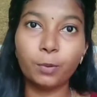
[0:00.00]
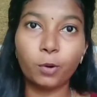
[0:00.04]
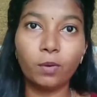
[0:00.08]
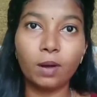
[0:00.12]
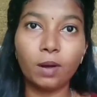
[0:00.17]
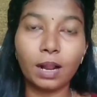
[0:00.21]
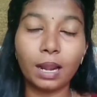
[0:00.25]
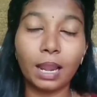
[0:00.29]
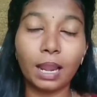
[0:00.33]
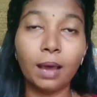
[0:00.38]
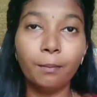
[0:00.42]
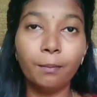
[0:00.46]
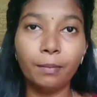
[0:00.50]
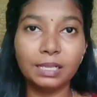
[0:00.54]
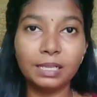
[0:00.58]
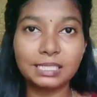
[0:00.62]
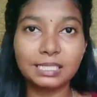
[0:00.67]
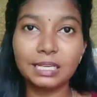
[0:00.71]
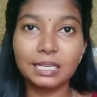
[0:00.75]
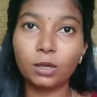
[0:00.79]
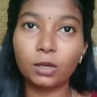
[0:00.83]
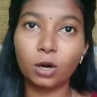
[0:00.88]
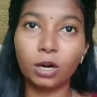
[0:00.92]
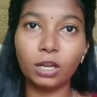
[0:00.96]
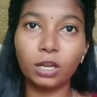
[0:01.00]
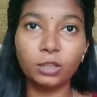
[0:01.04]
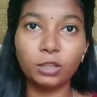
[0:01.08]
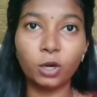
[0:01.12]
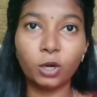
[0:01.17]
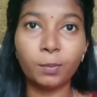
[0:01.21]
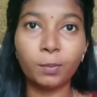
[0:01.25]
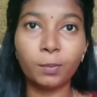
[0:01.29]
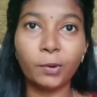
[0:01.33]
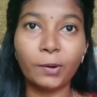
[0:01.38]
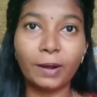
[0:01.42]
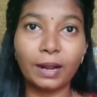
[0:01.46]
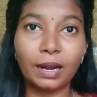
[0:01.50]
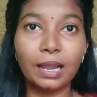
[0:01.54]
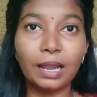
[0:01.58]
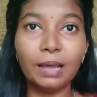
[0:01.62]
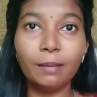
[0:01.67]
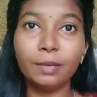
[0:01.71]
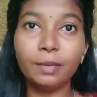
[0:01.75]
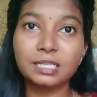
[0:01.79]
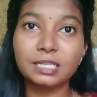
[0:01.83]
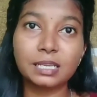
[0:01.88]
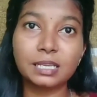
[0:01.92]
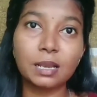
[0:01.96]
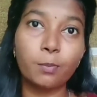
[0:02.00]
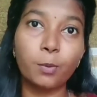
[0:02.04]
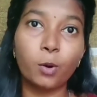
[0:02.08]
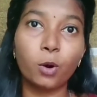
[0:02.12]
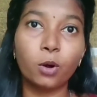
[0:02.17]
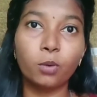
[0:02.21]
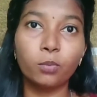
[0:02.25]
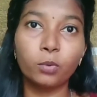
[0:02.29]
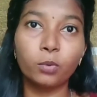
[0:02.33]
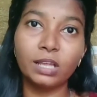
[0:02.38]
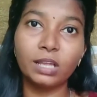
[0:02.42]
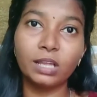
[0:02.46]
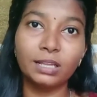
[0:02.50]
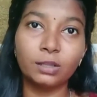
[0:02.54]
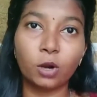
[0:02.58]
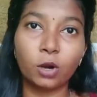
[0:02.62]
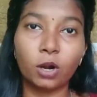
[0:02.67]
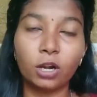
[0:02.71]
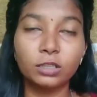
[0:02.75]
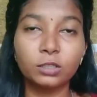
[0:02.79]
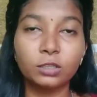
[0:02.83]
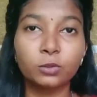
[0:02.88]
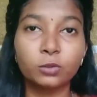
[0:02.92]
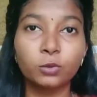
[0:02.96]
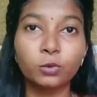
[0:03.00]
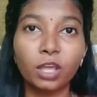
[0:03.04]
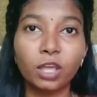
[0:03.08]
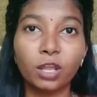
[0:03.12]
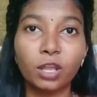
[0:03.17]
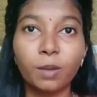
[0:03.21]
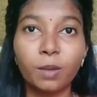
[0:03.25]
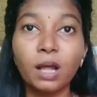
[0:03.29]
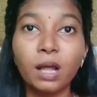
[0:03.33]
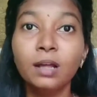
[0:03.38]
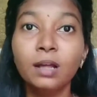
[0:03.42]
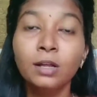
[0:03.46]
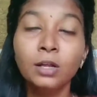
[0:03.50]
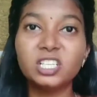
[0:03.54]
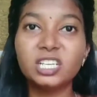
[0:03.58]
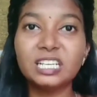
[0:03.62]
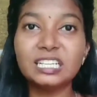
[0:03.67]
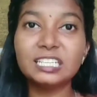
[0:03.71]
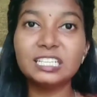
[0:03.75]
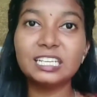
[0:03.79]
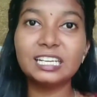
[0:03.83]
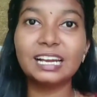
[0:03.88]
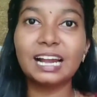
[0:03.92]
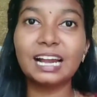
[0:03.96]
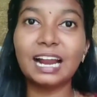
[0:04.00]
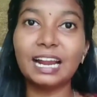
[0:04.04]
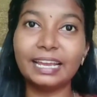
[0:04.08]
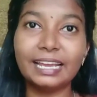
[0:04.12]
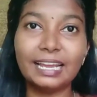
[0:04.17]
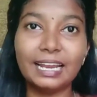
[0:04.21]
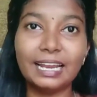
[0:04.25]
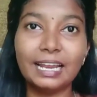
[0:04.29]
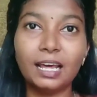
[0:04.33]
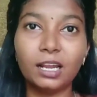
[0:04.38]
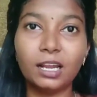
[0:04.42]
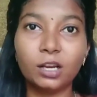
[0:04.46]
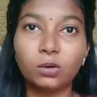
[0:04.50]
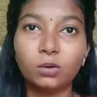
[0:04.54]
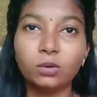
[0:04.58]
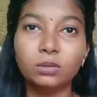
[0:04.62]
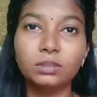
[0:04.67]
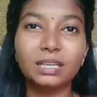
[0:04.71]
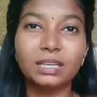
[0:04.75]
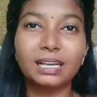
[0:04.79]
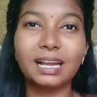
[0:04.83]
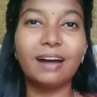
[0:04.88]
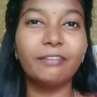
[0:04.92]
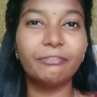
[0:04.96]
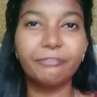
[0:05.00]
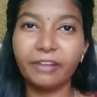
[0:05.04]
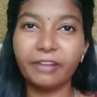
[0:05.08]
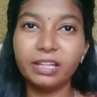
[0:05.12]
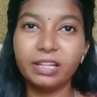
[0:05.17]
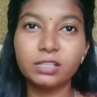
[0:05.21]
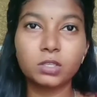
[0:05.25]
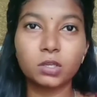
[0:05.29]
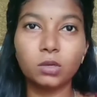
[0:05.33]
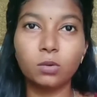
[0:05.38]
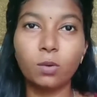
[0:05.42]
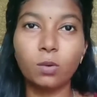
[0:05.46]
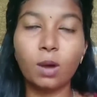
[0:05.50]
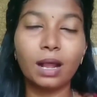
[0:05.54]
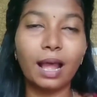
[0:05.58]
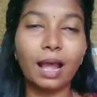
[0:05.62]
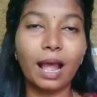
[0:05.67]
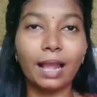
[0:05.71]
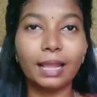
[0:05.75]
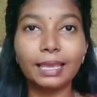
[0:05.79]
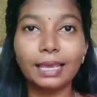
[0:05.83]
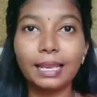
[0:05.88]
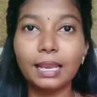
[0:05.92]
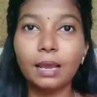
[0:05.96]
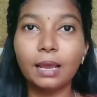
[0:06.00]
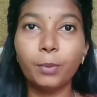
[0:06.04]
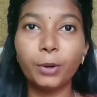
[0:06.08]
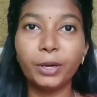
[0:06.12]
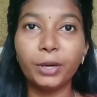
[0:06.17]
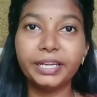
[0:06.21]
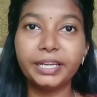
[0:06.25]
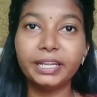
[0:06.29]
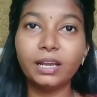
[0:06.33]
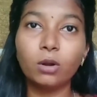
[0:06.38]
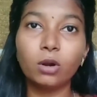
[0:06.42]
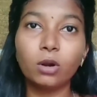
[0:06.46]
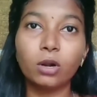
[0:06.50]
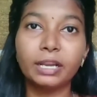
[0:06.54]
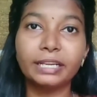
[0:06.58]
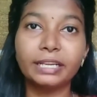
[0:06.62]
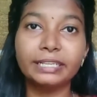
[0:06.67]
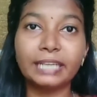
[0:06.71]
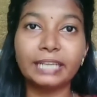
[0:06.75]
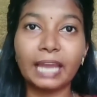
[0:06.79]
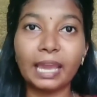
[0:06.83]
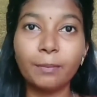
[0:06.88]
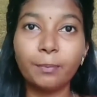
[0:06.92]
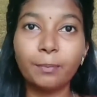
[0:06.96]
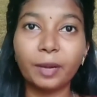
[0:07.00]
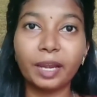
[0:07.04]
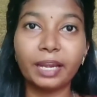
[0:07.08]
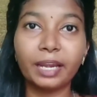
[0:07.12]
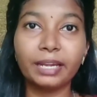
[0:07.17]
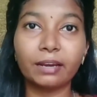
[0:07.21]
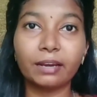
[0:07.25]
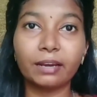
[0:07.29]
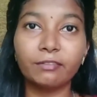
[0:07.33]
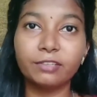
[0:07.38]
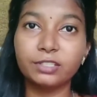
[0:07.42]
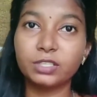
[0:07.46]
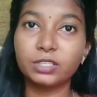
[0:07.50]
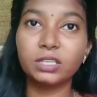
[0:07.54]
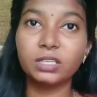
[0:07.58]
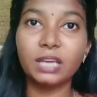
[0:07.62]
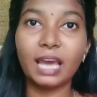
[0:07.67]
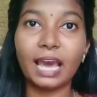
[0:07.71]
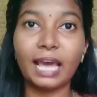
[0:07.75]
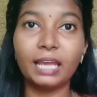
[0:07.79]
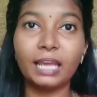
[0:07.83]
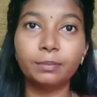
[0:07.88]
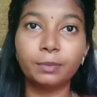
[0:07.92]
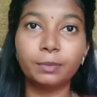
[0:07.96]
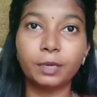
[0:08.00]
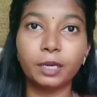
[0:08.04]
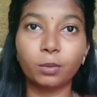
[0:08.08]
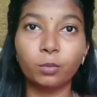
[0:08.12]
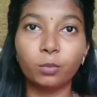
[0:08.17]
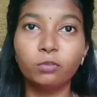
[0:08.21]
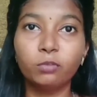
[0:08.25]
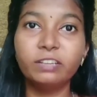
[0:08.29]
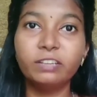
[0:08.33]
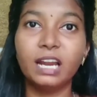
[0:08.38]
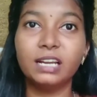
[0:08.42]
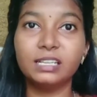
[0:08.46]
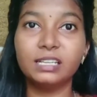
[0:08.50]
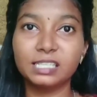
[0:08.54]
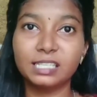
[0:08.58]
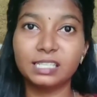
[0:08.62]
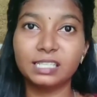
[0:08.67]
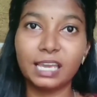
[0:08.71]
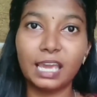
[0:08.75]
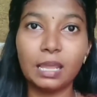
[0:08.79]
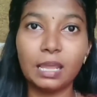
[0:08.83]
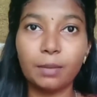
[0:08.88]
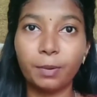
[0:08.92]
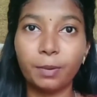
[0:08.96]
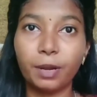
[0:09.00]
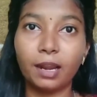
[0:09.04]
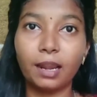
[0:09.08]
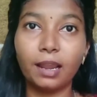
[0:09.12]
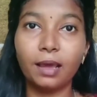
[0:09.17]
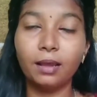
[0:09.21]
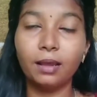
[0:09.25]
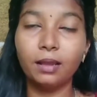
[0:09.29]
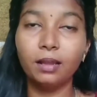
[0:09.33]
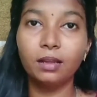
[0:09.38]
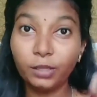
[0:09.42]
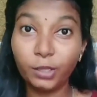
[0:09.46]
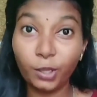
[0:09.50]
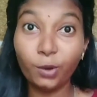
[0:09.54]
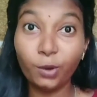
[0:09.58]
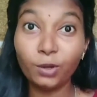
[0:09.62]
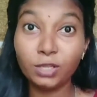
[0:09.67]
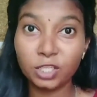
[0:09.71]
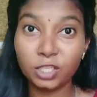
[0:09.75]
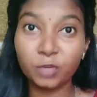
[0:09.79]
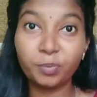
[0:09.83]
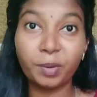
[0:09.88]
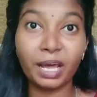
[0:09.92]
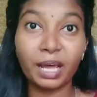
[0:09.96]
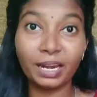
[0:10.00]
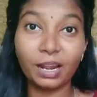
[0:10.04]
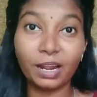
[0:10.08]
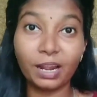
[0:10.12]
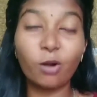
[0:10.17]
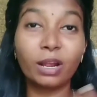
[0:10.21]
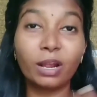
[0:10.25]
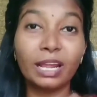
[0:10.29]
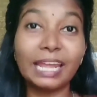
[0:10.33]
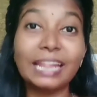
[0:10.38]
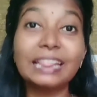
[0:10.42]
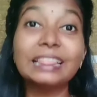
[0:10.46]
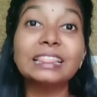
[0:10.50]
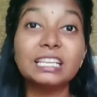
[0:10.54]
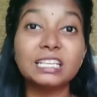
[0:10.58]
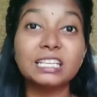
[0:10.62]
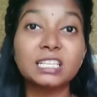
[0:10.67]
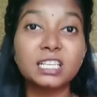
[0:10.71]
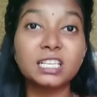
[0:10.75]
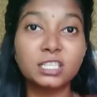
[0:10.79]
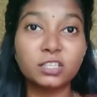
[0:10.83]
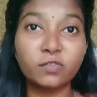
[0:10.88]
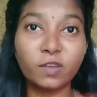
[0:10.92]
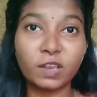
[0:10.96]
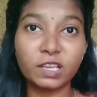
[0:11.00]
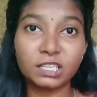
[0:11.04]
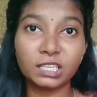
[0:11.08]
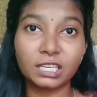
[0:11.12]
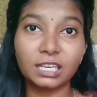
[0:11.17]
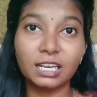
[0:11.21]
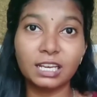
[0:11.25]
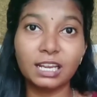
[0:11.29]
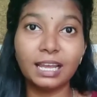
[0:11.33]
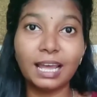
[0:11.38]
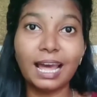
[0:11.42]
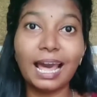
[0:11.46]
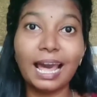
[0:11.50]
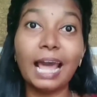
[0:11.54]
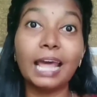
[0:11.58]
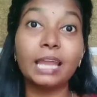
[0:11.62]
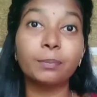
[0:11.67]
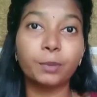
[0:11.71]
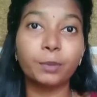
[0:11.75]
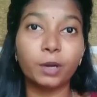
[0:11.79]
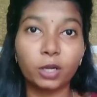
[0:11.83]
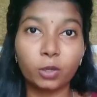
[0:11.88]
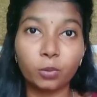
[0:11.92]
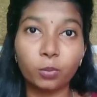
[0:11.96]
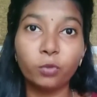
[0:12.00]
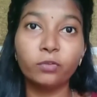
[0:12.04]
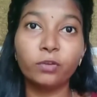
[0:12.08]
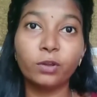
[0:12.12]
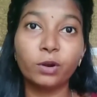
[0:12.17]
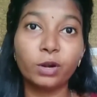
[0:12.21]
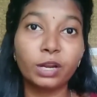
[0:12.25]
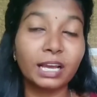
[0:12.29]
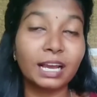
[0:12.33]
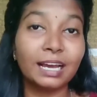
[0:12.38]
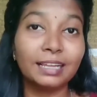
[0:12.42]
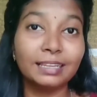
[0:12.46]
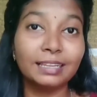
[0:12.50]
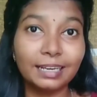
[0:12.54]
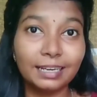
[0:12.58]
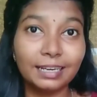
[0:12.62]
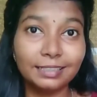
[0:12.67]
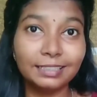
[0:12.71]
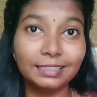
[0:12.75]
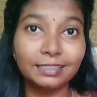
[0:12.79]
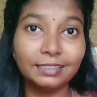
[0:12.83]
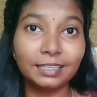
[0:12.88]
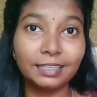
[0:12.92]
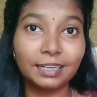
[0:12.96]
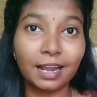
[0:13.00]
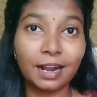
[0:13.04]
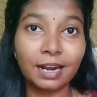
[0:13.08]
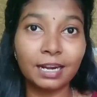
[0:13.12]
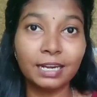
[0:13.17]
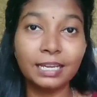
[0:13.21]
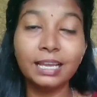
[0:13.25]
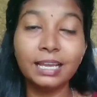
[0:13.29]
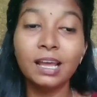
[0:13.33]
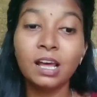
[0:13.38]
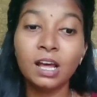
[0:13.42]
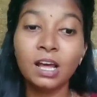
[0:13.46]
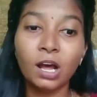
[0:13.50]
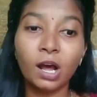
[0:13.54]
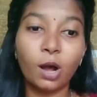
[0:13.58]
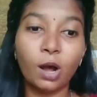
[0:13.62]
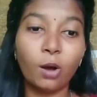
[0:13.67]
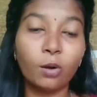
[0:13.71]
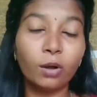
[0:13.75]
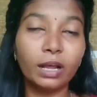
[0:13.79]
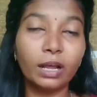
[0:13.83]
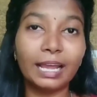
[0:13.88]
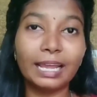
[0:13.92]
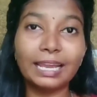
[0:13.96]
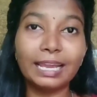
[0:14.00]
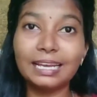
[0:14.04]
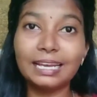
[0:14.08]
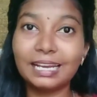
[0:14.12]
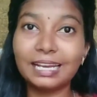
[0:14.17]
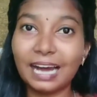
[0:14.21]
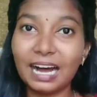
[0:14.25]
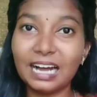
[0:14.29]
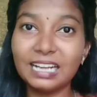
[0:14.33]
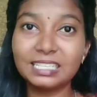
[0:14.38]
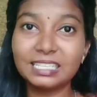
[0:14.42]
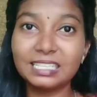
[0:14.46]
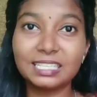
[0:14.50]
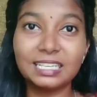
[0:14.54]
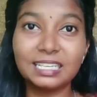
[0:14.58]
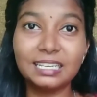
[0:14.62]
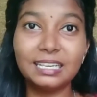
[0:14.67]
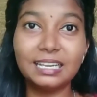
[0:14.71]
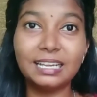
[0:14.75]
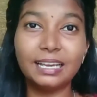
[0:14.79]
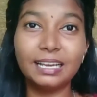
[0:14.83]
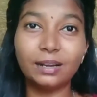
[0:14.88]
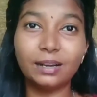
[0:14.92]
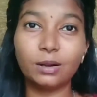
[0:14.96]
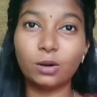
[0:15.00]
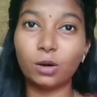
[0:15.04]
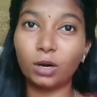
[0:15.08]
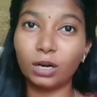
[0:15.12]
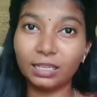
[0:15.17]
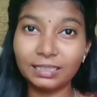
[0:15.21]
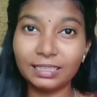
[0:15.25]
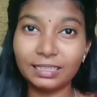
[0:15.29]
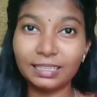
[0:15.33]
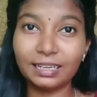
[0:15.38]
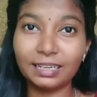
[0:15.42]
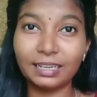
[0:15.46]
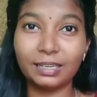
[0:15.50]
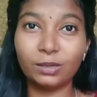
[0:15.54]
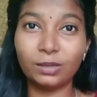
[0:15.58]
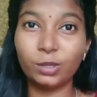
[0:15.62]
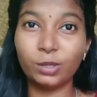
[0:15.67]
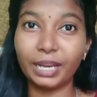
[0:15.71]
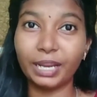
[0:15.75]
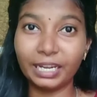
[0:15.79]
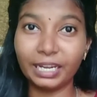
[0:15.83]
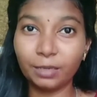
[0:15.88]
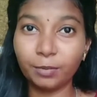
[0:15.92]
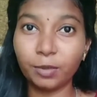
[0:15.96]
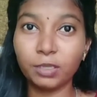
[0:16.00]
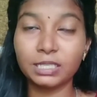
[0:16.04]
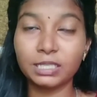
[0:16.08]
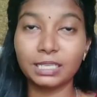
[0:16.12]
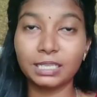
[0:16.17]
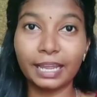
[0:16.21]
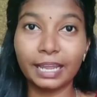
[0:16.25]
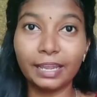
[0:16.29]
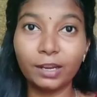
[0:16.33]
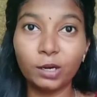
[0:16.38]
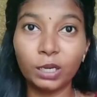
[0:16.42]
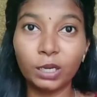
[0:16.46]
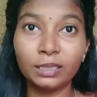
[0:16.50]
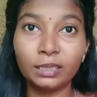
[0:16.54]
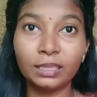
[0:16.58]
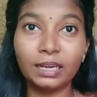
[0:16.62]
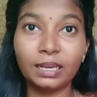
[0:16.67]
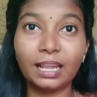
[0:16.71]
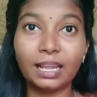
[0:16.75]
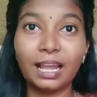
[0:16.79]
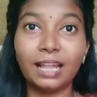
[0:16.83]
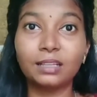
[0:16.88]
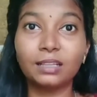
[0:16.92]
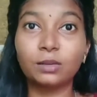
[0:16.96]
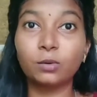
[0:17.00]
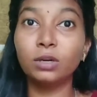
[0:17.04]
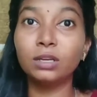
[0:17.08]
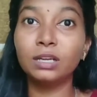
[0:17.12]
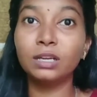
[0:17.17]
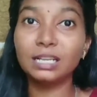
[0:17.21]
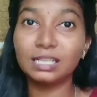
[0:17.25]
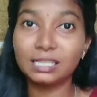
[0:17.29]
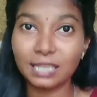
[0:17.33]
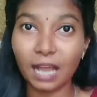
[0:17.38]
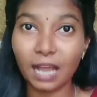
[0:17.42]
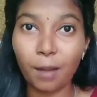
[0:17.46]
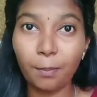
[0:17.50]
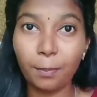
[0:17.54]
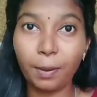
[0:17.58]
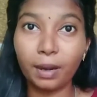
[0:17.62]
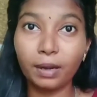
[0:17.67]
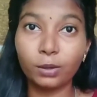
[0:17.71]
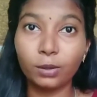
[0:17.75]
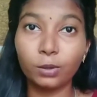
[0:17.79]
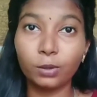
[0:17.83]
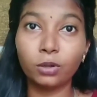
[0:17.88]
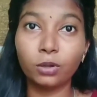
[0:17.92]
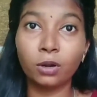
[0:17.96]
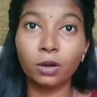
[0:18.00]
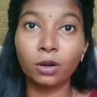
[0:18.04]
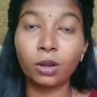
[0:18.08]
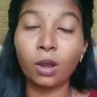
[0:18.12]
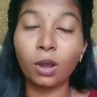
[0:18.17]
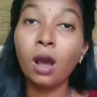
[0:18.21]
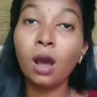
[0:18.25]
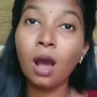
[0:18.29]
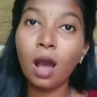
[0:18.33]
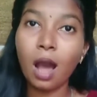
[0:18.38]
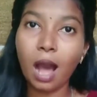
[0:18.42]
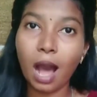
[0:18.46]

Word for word: போவாங்களாம் பஸ்ல குழந்தையோட போவாங்களாம் பஸ்ல போகும்போது அந்த குழந்தை தூங்கிருமா சின்ன சின்ன கடையெல்லாம் இருக்கும் இந்த கஃபேன்னு சொல்லுவாங்க அங்கெல்லாம் போயிட்டு அவங்களோட டைப் ரைட்டரை வச்சுட்டு ஹாரி பாட்டர் மூவி அடிச்சுட்டே இருப்பாங்களாம் யோசிச்சு பாருங்க அவங்க எந்த சுச்சுவேஷன்ல ஹாரி பாட்டர் மூவியோட கதை எழுதி இருந்துட்டாங்கன்னு அவங்க கையில காசு இல்ல குழந்தை இருக்கு ஒரு எட்டு மாசம் கை குழந்தை இருக்கு அதுக்கு ஒழுங்கா சாப்பாடு கொடுக்கணும்